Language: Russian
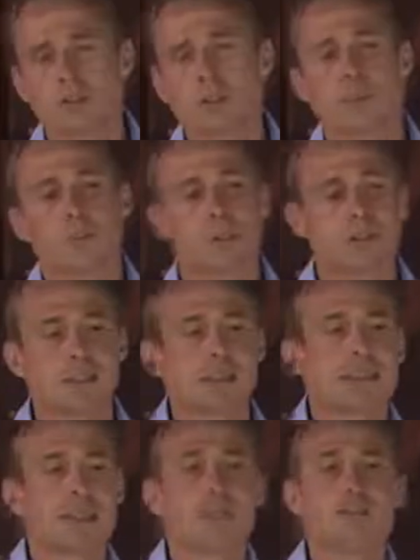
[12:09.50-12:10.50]
в этом
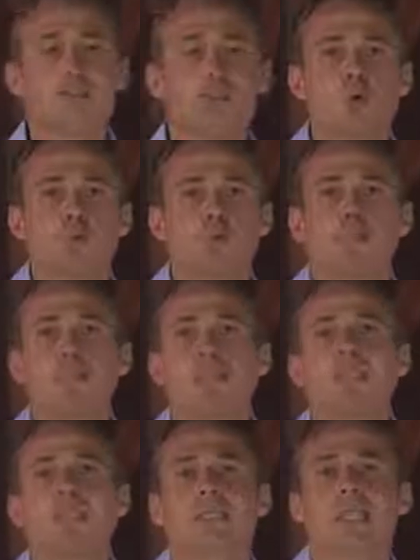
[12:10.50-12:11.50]
процессе, их невозможно, это
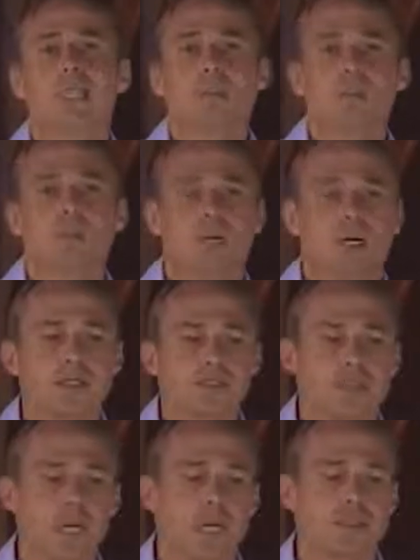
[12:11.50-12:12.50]
неотъемлемая
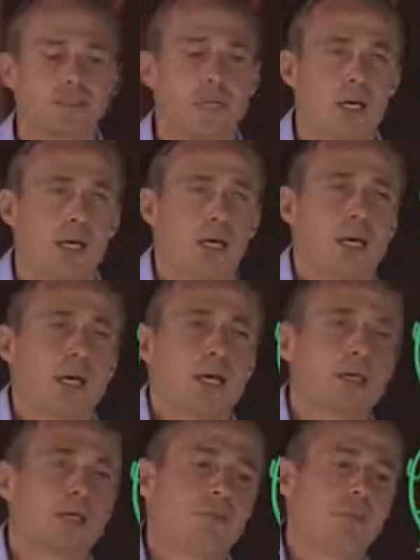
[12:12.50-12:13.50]
часть
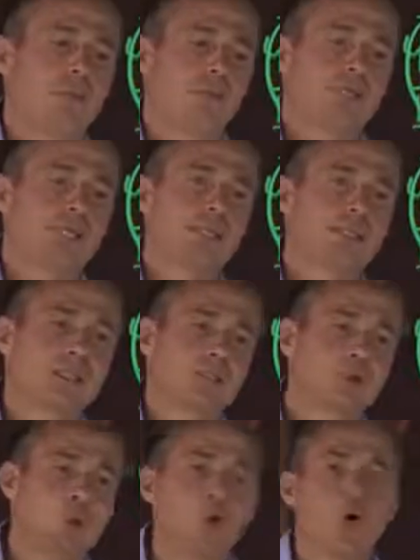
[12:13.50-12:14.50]
этого процесса,
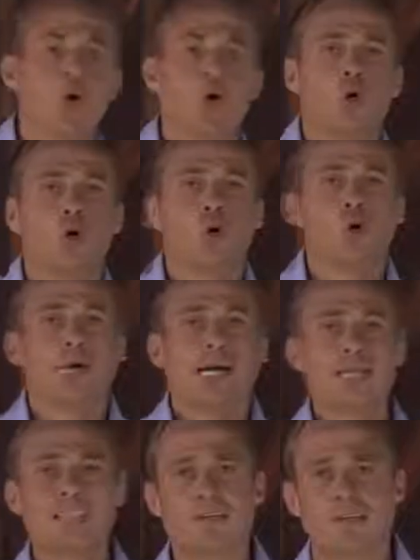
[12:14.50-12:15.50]
но
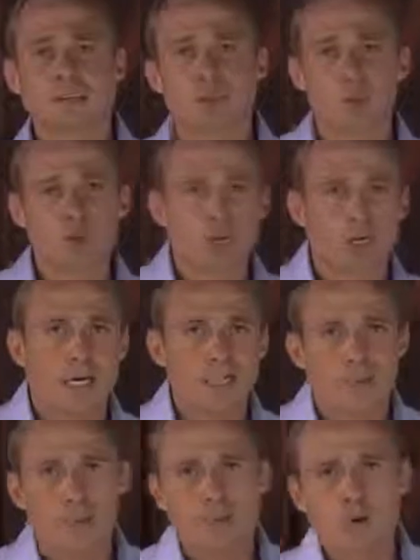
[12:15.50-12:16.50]
это возможно,
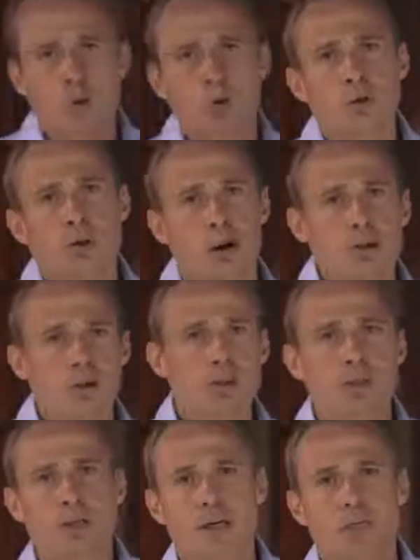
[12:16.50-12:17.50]
это происходит
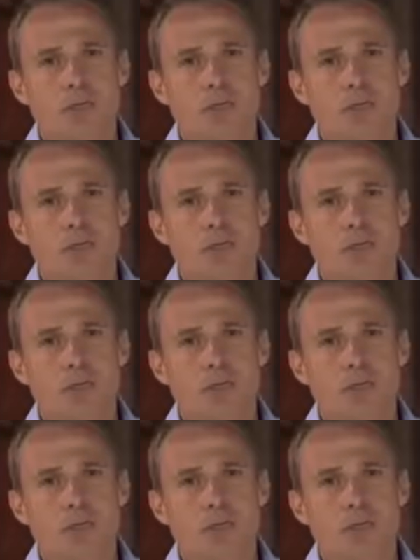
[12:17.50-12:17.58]
каждый день.